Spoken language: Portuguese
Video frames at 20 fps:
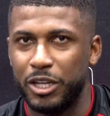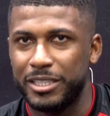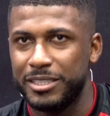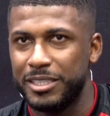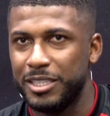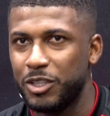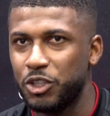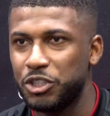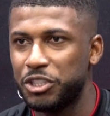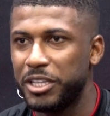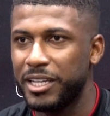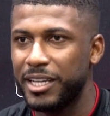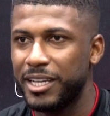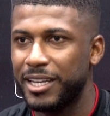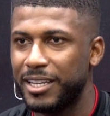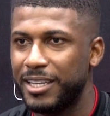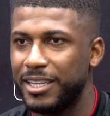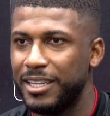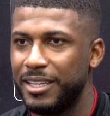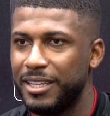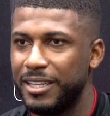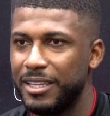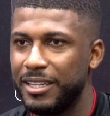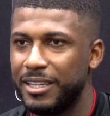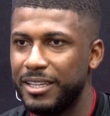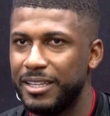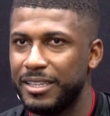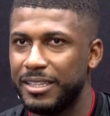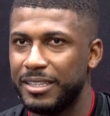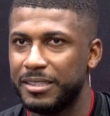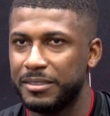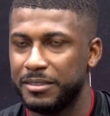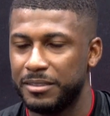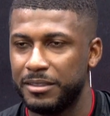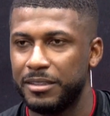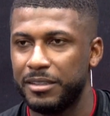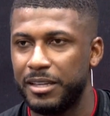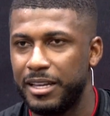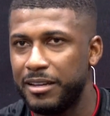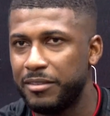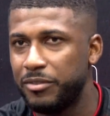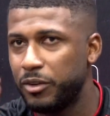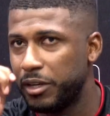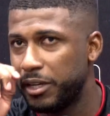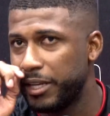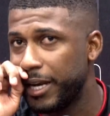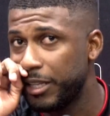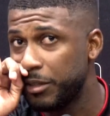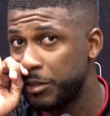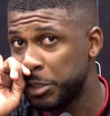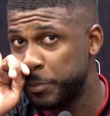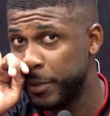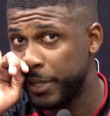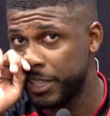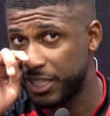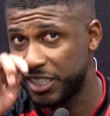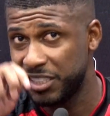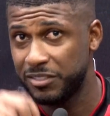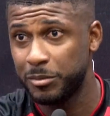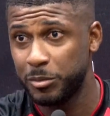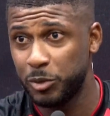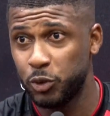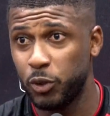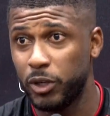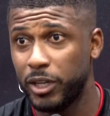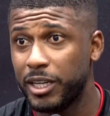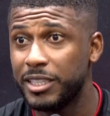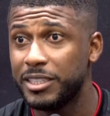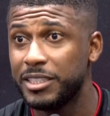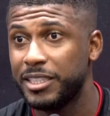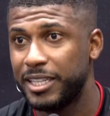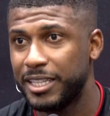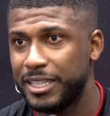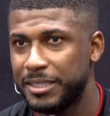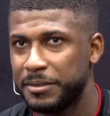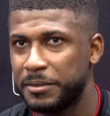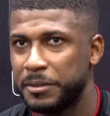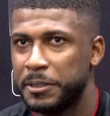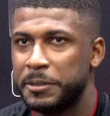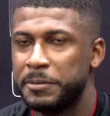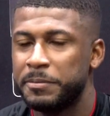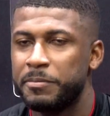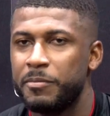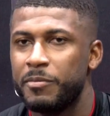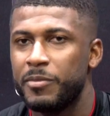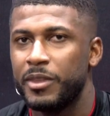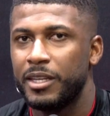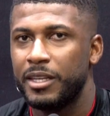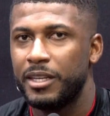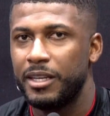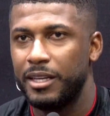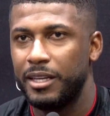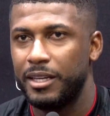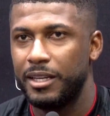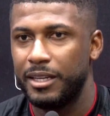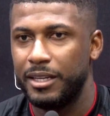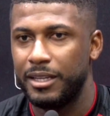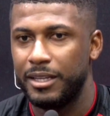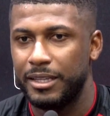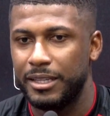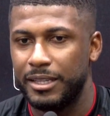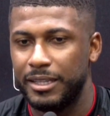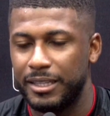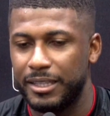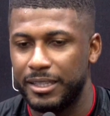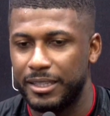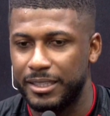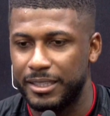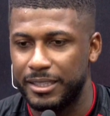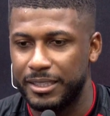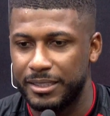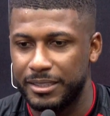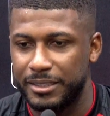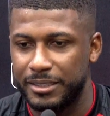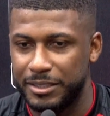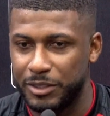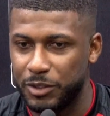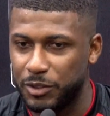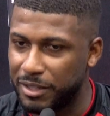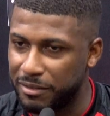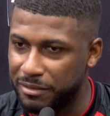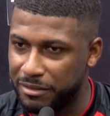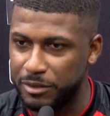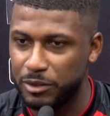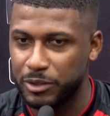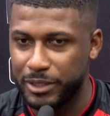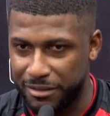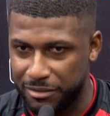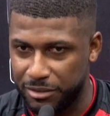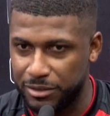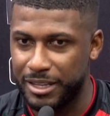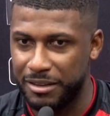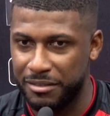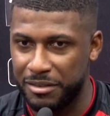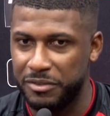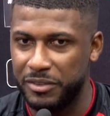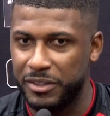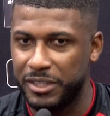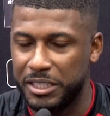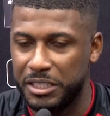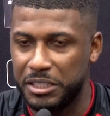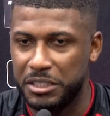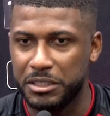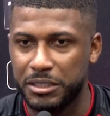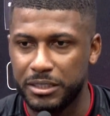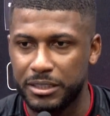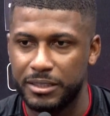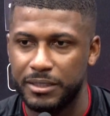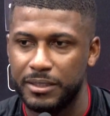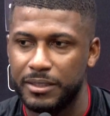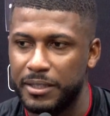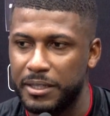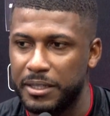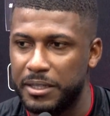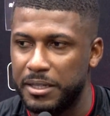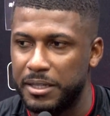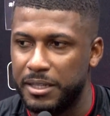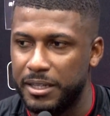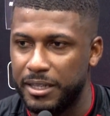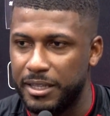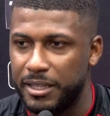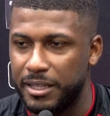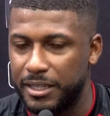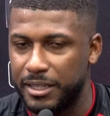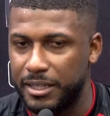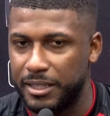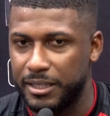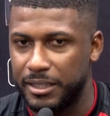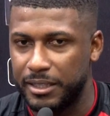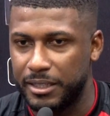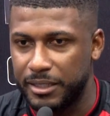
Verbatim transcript: assim que eu cheguei aqui, é, foi criada uma expectativa muito grande, né? É, e eu estava tava, tava feliz é,